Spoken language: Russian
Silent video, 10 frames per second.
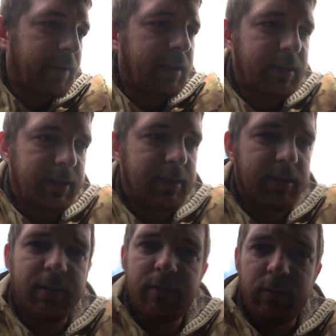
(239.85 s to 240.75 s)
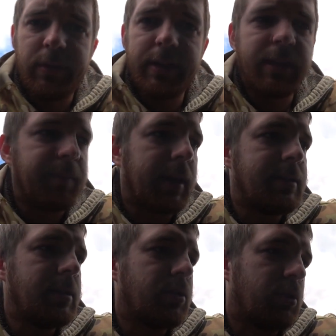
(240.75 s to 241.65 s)
это, кстати, ну,
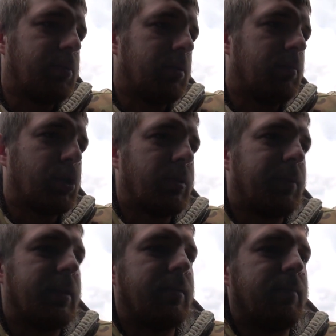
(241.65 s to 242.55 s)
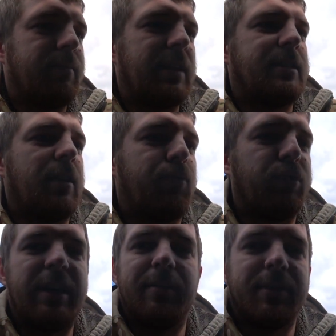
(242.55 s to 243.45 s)
интернет-магазин, чтобы можно было
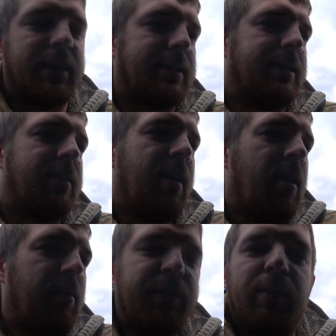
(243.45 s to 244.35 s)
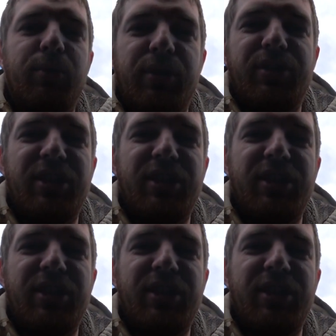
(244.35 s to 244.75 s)
доставку на дом заказать, потому что